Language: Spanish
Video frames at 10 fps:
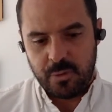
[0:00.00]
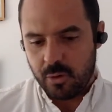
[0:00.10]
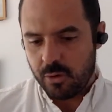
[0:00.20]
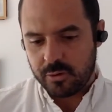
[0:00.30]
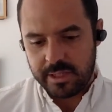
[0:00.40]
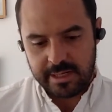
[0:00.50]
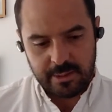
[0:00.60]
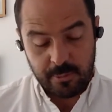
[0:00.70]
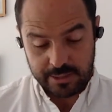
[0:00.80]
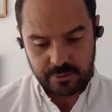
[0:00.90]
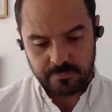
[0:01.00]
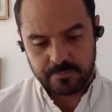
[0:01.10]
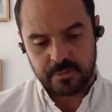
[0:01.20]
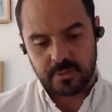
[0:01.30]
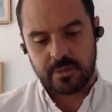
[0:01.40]
no tiene
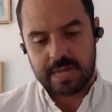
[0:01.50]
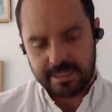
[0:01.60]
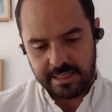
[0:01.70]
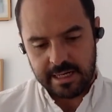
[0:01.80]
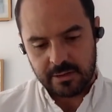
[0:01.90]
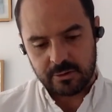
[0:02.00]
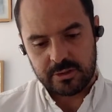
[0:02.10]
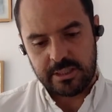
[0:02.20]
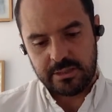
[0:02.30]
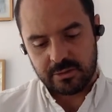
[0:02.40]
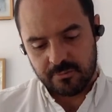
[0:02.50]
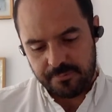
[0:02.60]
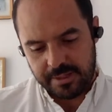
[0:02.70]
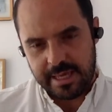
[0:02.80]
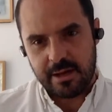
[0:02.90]
hueso, son cartílagos y son
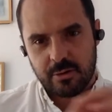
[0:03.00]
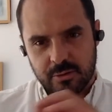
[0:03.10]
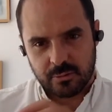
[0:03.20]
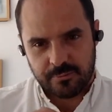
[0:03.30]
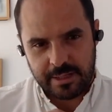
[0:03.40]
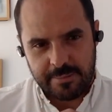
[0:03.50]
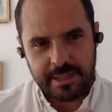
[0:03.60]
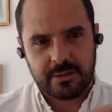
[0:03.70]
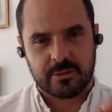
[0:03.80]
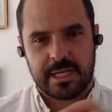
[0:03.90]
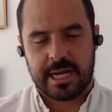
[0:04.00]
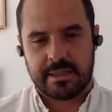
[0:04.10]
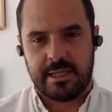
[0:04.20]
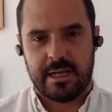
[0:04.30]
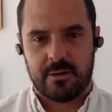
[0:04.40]
fideos o filamentos de
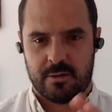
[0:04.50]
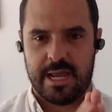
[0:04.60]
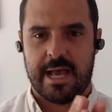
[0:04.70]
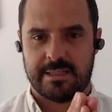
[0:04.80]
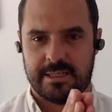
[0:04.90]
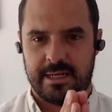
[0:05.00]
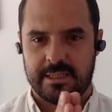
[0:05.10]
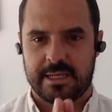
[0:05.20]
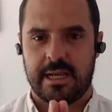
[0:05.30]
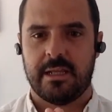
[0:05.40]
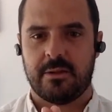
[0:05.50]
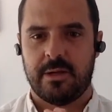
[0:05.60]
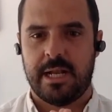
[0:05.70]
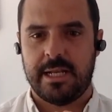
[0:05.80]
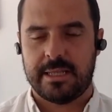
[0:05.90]
cartílago que hacen el esqueleto
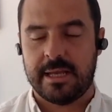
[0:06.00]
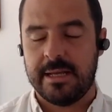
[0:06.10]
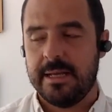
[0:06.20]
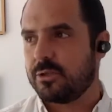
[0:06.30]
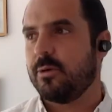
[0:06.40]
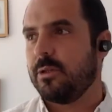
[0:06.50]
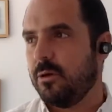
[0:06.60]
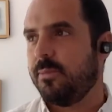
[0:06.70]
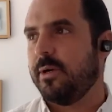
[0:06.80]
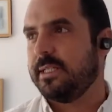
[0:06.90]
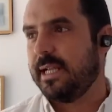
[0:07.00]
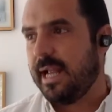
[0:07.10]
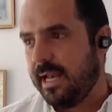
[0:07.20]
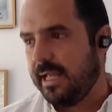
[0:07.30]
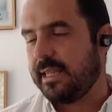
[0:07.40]
de la aleta. Y eso cuando lo pones en
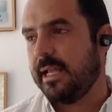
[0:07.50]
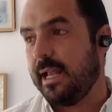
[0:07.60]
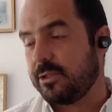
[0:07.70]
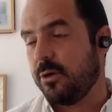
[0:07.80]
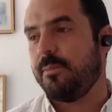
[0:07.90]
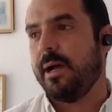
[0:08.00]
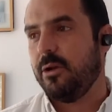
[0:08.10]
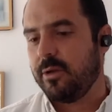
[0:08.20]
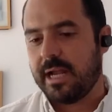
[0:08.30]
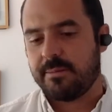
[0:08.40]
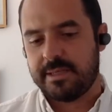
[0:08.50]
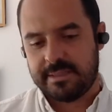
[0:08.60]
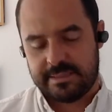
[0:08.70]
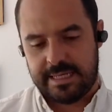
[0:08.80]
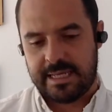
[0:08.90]
la, en la sopa y lo
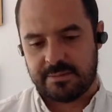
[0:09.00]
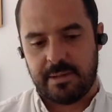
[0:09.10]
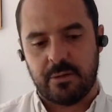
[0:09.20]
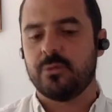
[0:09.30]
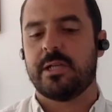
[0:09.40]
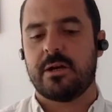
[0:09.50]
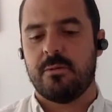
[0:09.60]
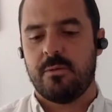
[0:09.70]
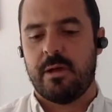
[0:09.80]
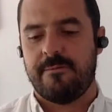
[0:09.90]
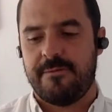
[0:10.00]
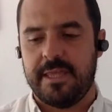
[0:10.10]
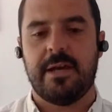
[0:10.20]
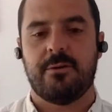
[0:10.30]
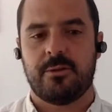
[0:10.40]
hierves se desmenuza como en
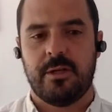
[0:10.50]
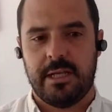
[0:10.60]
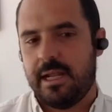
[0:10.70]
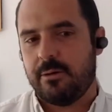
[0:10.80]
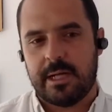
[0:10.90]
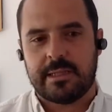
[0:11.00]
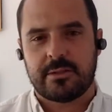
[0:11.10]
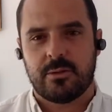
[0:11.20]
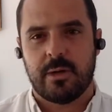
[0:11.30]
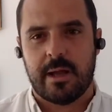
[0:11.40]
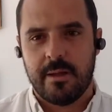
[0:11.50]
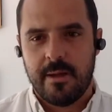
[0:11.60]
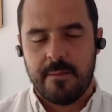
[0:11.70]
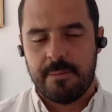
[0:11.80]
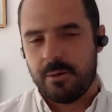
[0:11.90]
fideos y le da una textura
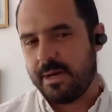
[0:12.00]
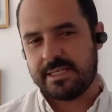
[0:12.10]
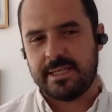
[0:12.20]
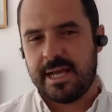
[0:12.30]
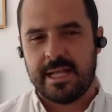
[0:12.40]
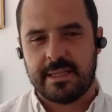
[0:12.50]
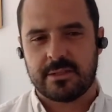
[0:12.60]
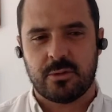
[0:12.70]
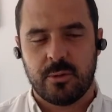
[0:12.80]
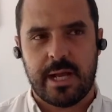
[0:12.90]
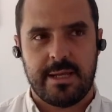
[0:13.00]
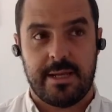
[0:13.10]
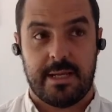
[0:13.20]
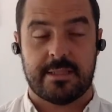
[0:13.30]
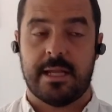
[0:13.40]
pero más allá de la textura
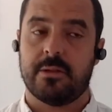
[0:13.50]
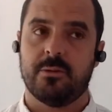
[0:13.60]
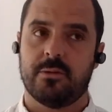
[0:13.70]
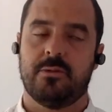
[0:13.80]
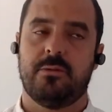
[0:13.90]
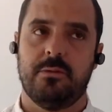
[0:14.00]
y el estatus